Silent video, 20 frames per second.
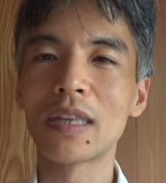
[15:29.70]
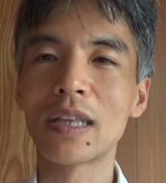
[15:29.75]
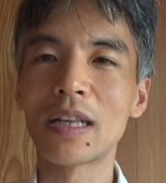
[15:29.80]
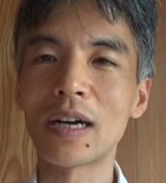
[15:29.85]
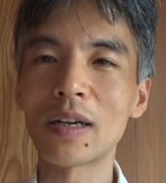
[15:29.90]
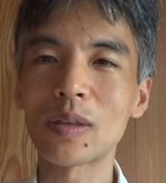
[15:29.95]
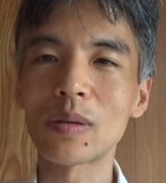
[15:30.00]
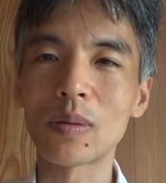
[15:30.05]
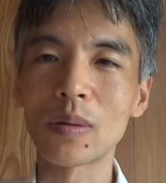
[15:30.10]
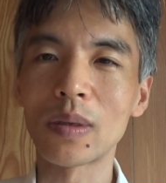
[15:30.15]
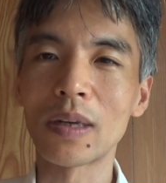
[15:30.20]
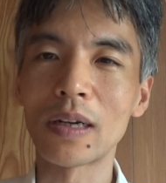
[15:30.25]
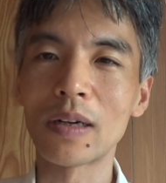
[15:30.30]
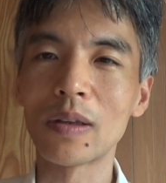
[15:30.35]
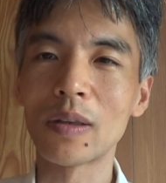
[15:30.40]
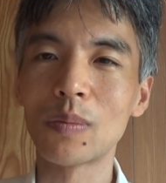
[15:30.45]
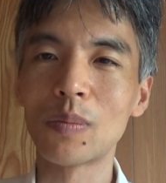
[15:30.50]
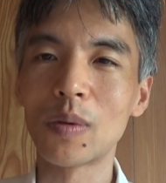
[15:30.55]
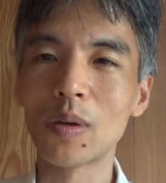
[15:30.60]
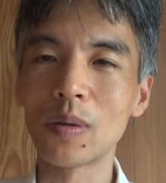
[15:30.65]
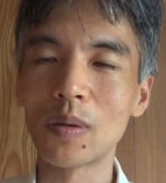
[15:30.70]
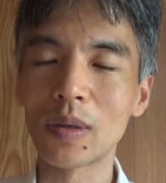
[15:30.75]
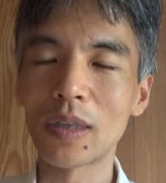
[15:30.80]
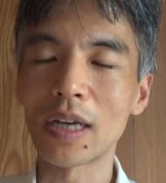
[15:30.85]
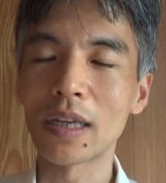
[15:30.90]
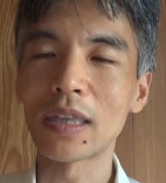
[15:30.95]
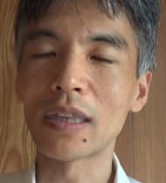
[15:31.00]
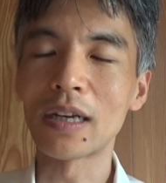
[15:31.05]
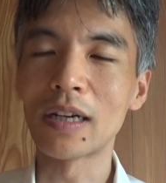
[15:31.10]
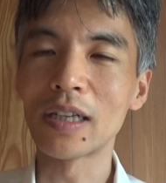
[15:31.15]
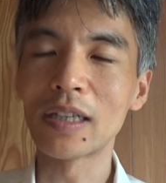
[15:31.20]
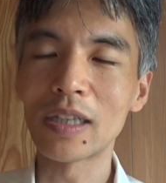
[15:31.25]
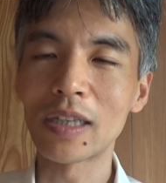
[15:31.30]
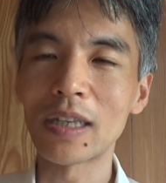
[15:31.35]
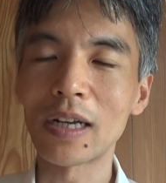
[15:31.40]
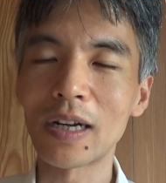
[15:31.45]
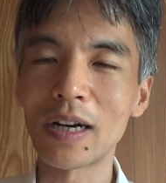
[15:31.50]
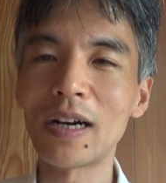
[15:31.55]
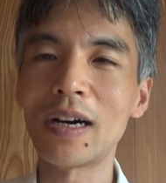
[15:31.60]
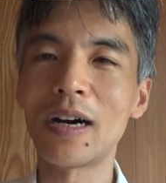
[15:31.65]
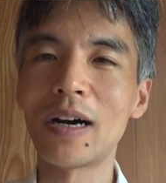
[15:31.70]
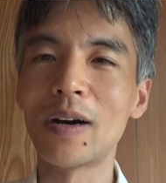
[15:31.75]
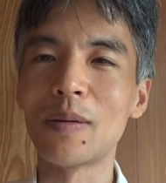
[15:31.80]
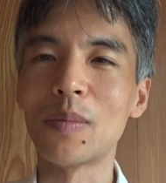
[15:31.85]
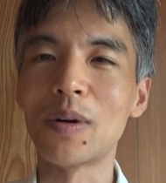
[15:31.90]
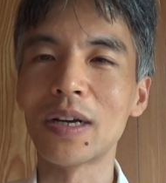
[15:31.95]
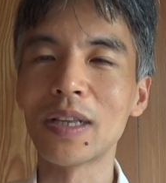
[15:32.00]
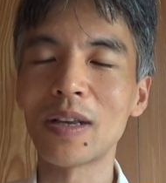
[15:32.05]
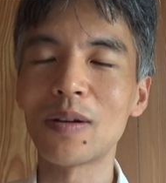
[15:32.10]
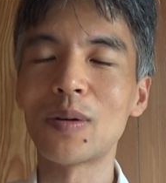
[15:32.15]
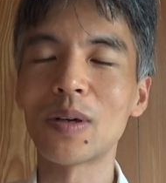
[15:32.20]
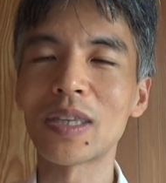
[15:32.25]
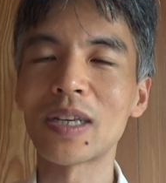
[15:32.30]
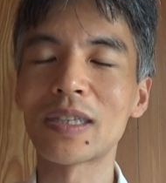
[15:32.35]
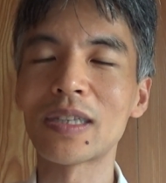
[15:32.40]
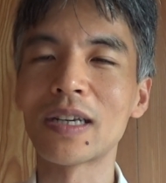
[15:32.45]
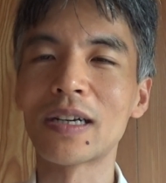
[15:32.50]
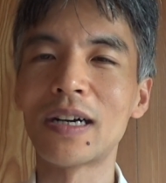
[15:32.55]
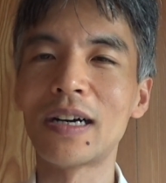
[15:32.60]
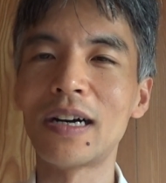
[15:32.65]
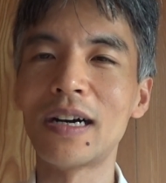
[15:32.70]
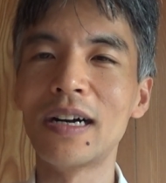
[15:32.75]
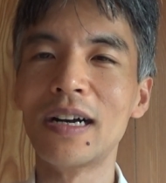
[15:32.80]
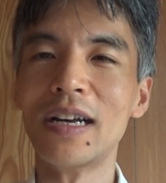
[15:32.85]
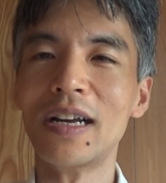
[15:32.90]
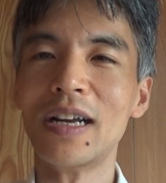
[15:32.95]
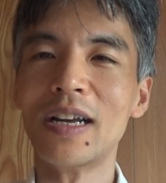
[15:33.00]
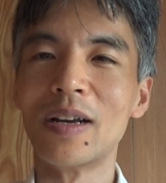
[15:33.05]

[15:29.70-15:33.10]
熱くなるものだったりしたら、まあね、私が、